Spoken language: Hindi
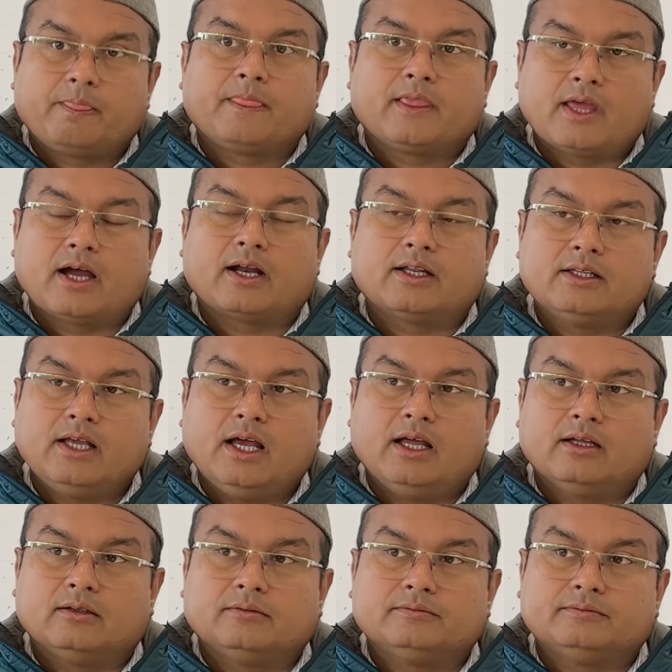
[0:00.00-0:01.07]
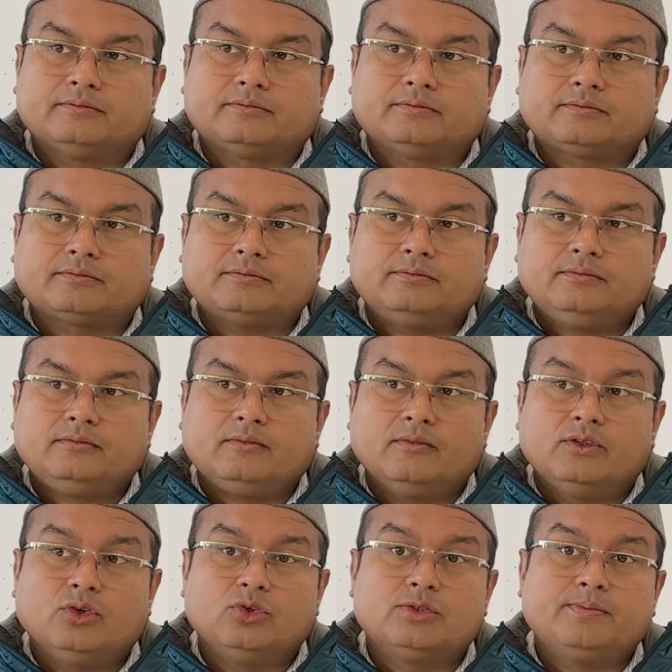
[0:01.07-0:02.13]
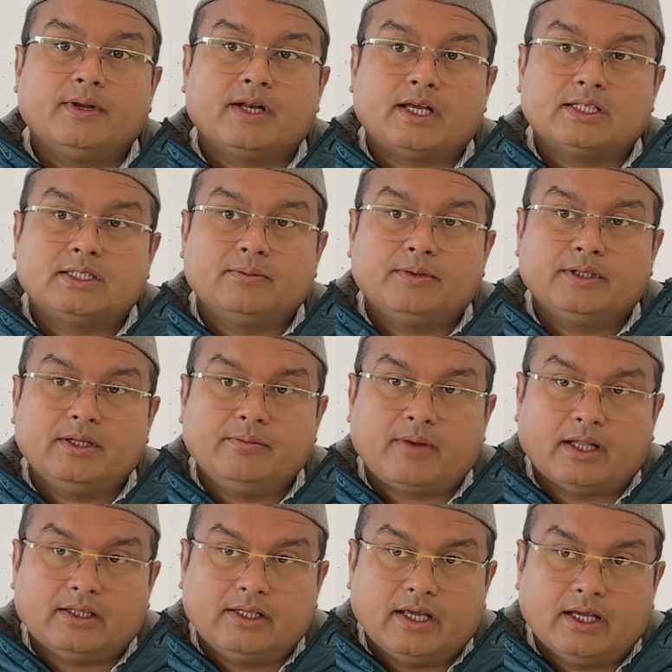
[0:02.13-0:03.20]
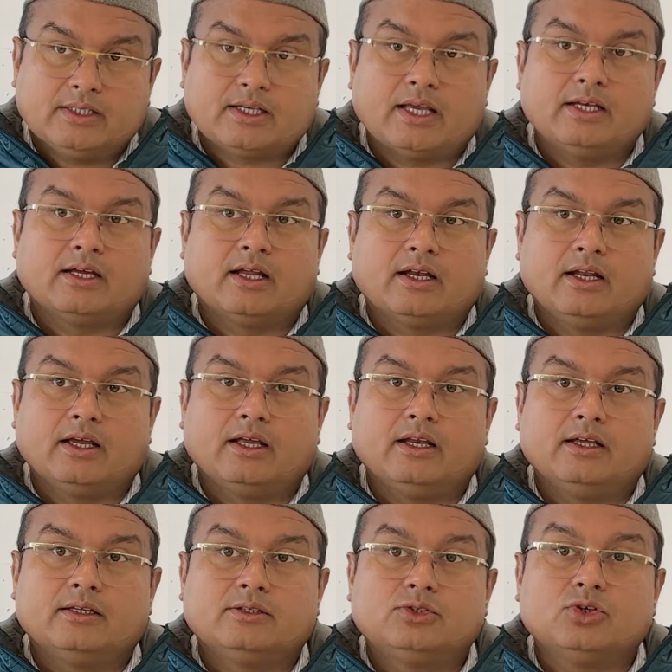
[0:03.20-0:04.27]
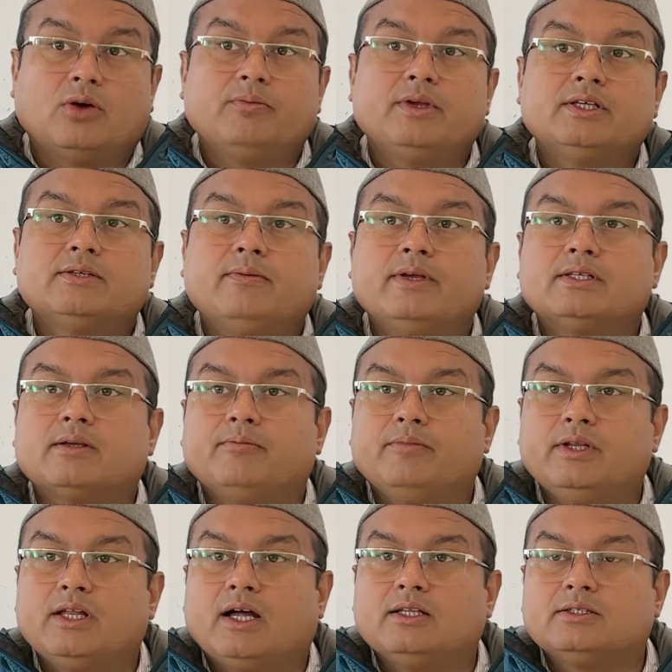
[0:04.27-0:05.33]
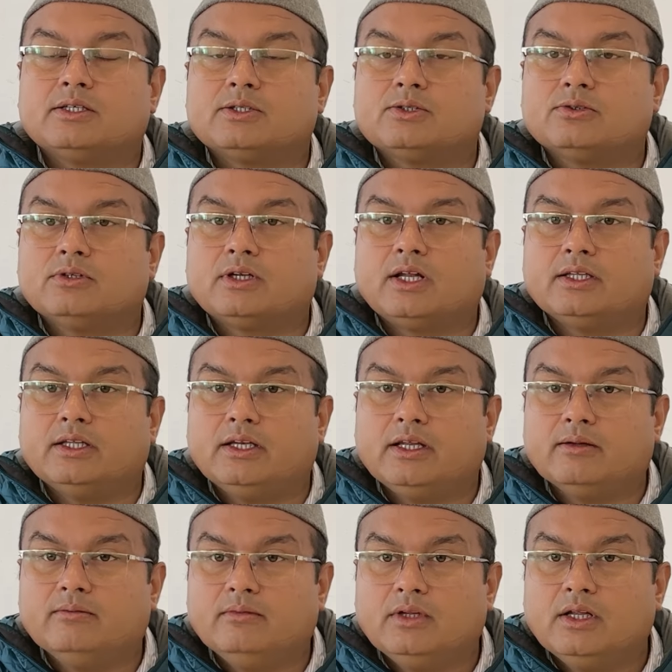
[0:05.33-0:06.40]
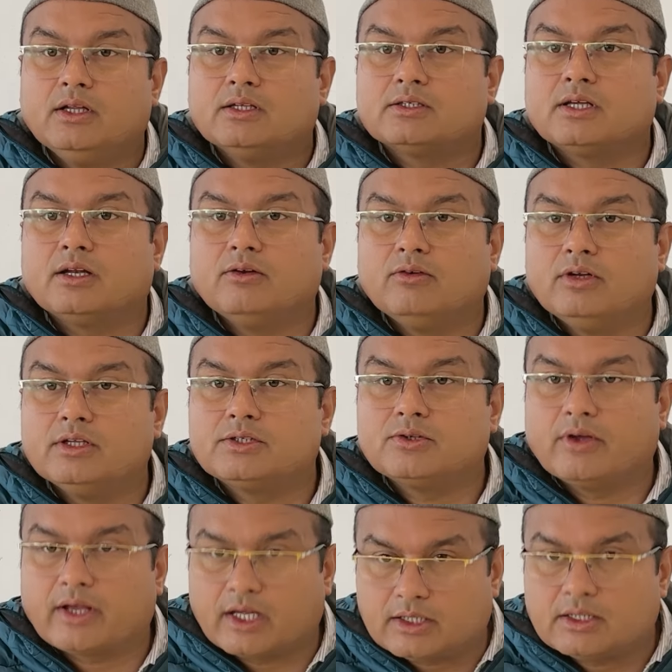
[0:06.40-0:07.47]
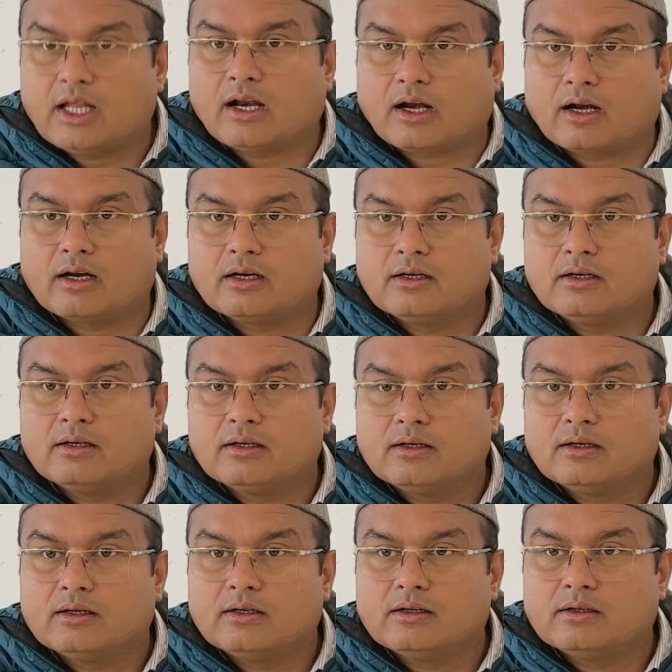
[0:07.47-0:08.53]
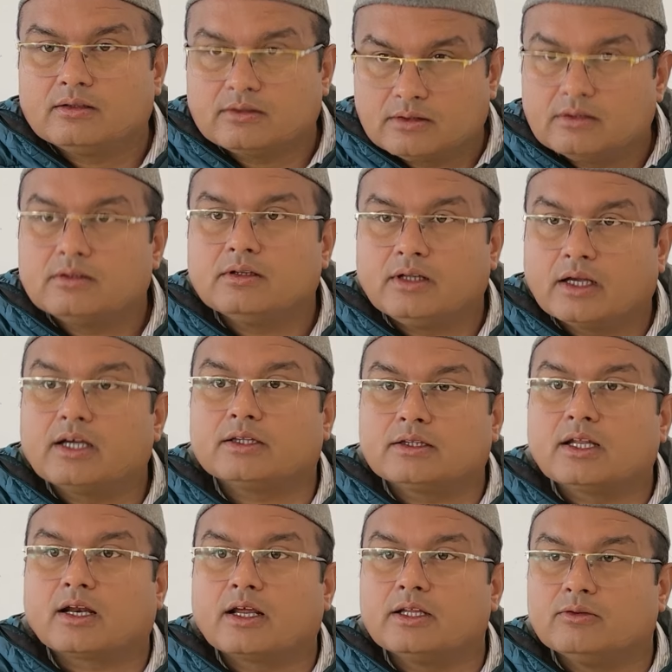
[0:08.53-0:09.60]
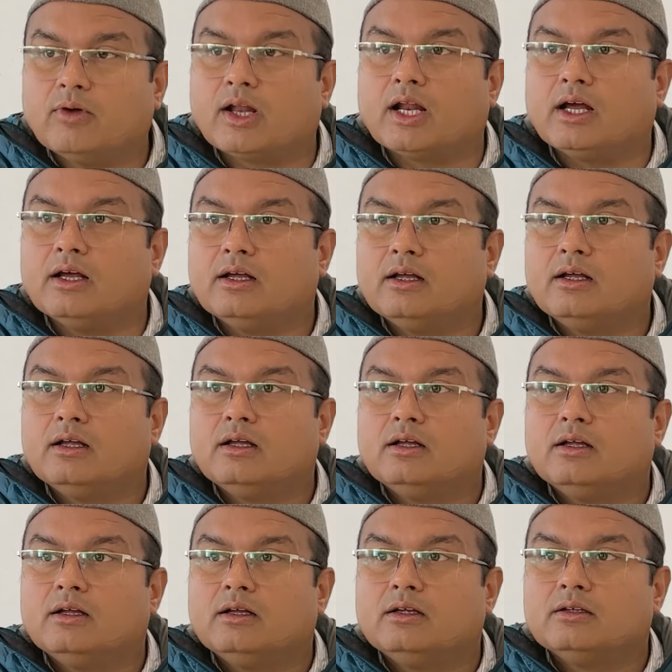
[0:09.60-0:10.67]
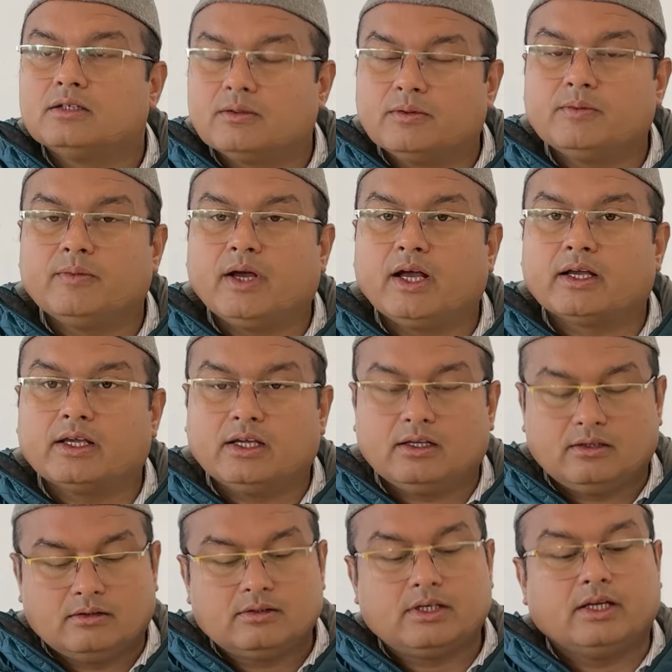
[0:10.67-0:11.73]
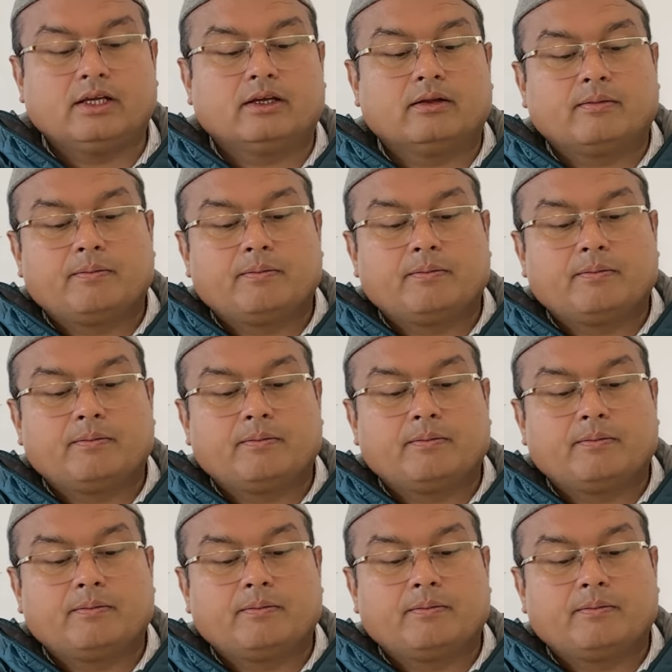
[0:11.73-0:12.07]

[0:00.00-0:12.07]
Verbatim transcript: क्या कर दिया तो उस पर राष्ट्रपति बाध्य है साइन करने के लिए में संविधान संशोधन अधिनियम सन 1971 इकहत्तर के द्वारा समझ में आ गया ठीक